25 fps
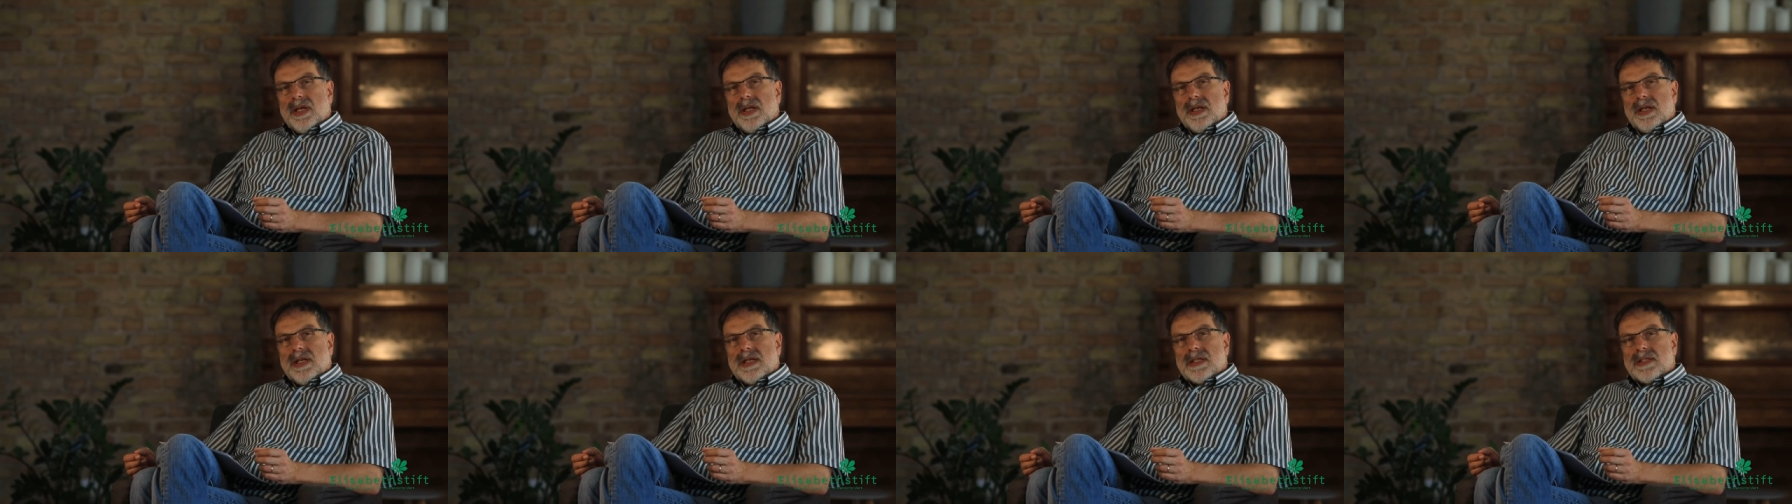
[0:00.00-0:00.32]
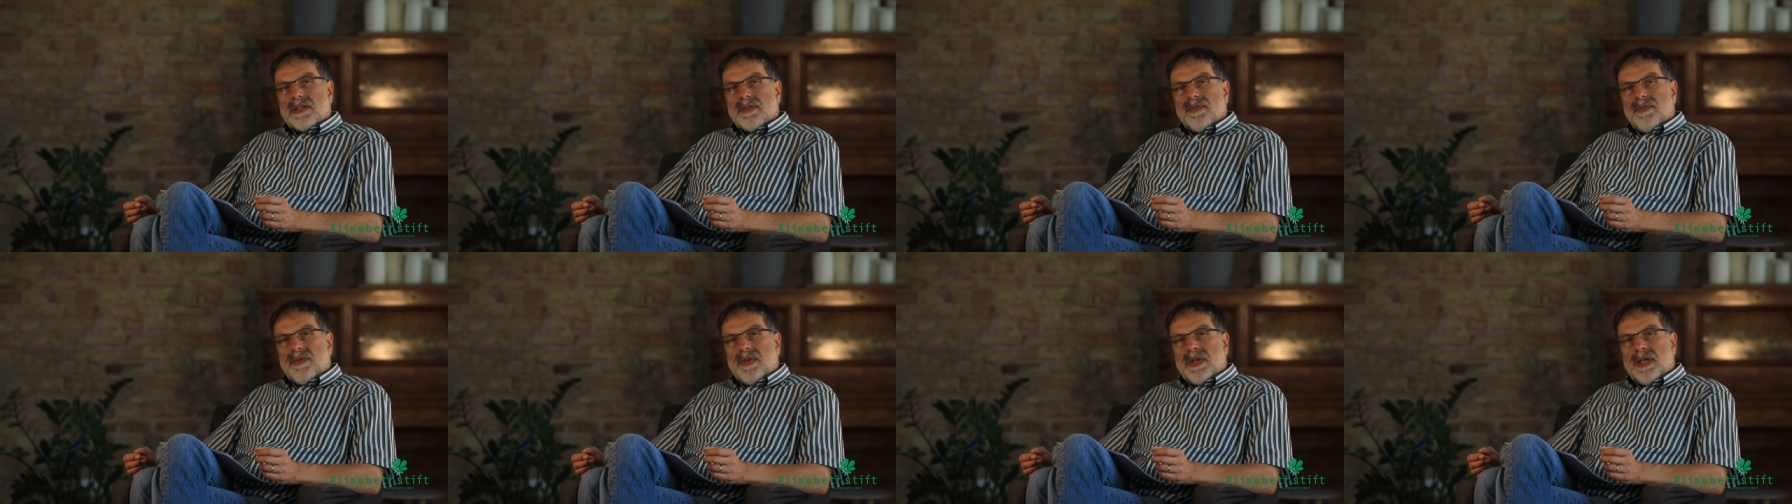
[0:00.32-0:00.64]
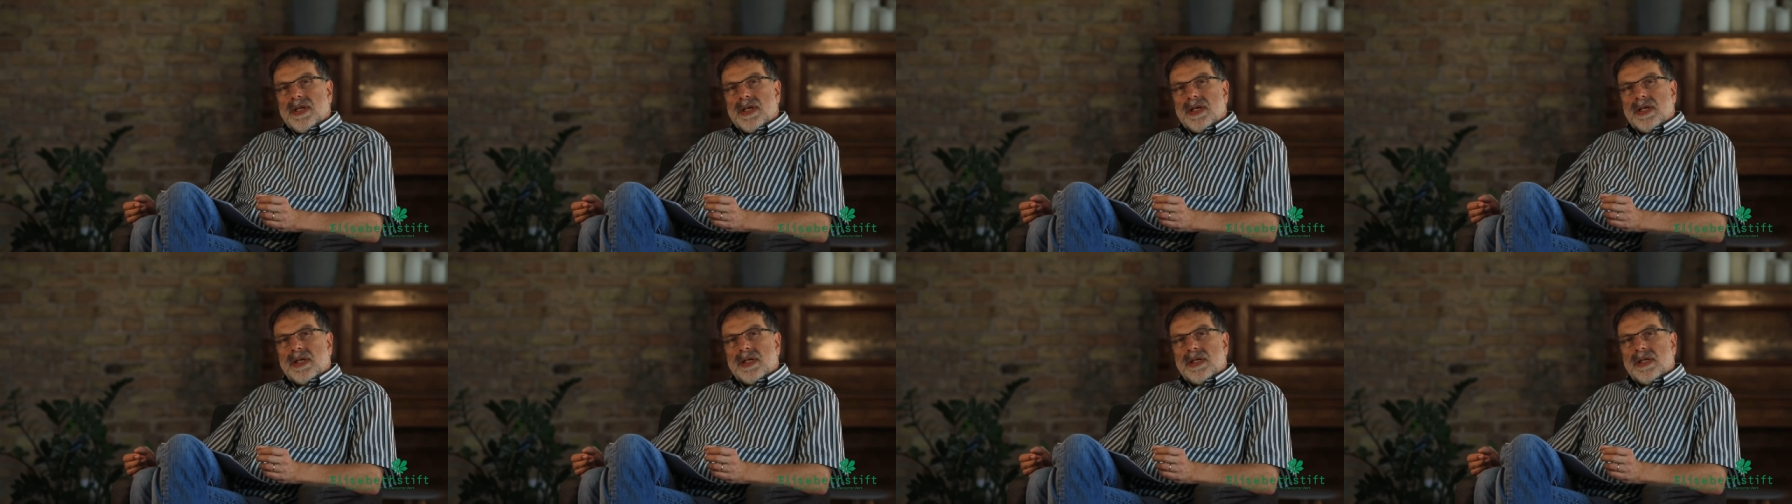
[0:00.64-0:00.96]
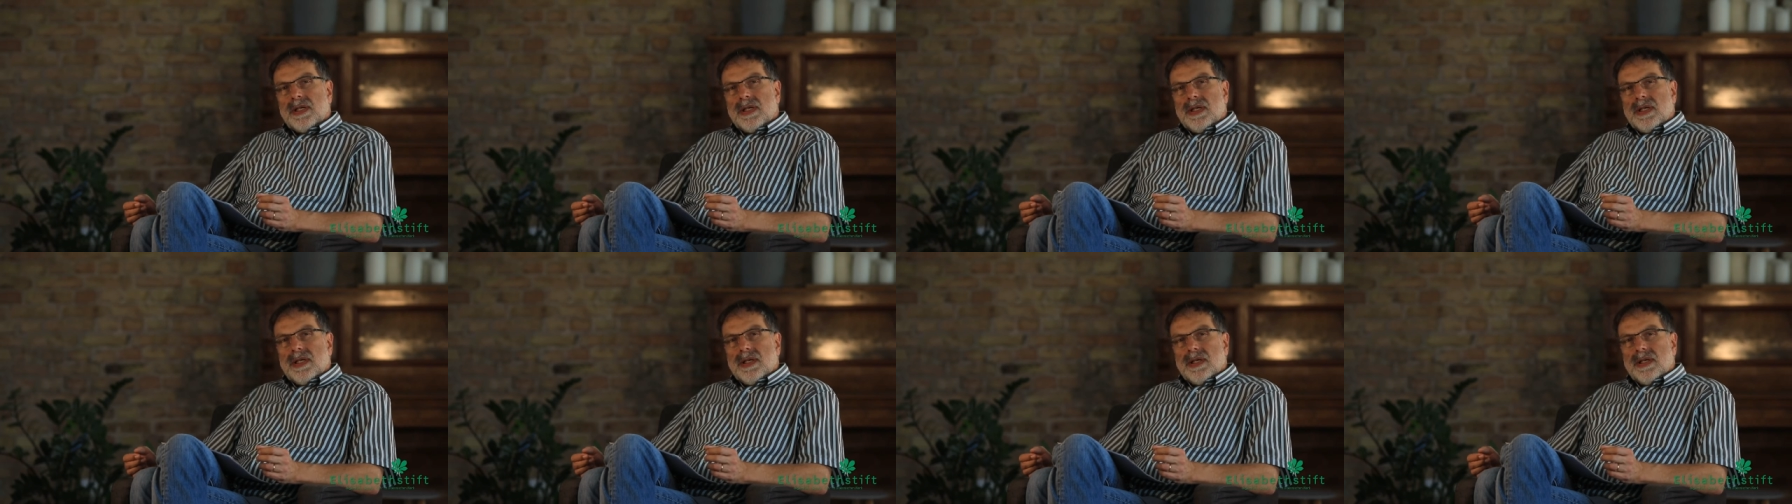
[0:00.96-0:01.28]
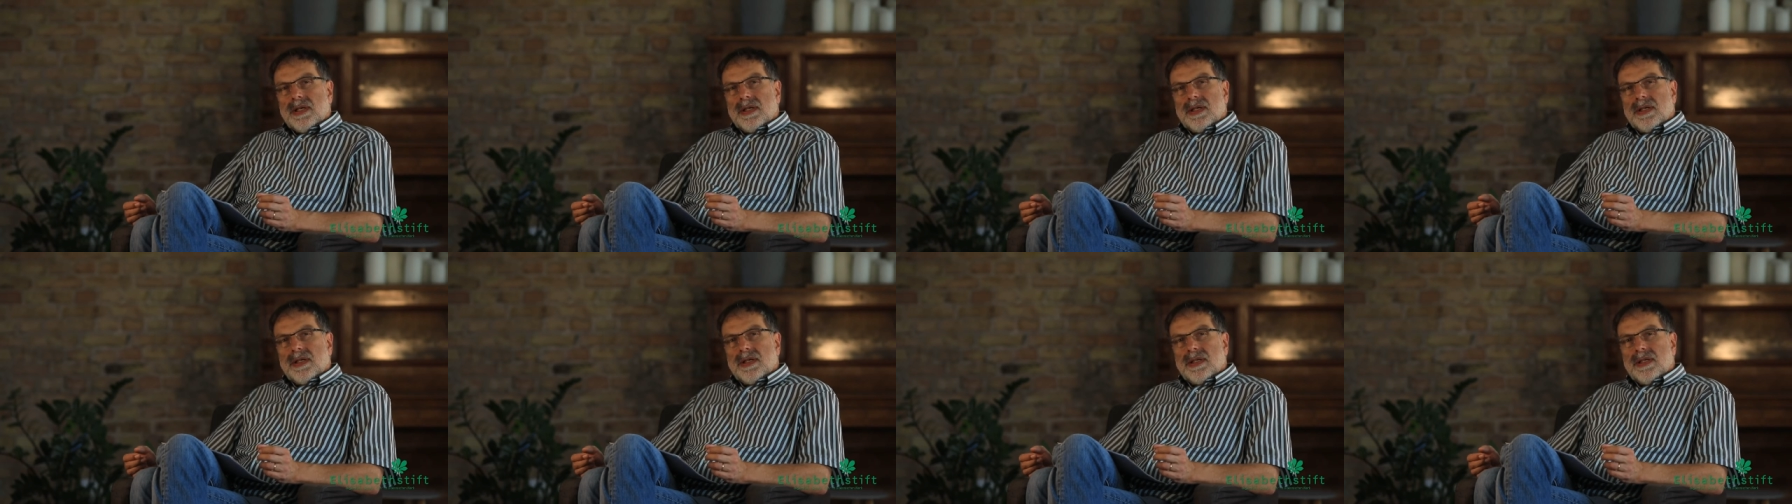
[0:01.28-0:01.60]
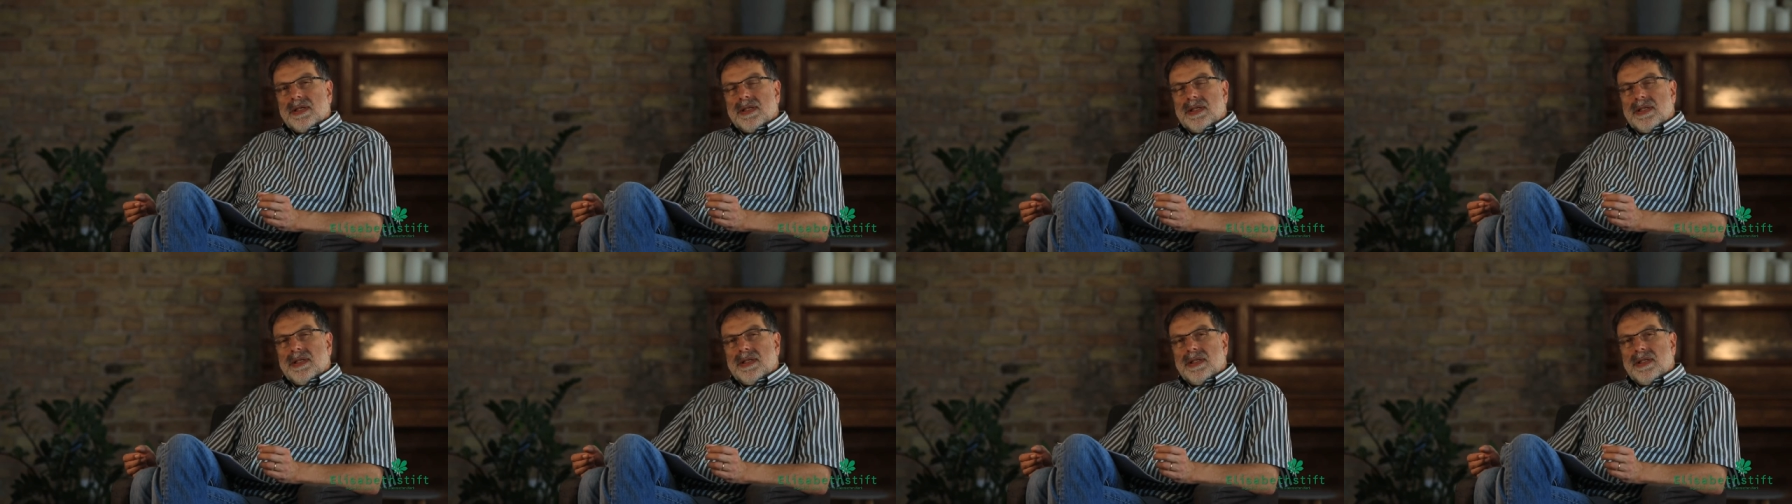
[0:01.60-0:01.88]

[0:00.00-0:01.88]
dass wir äh,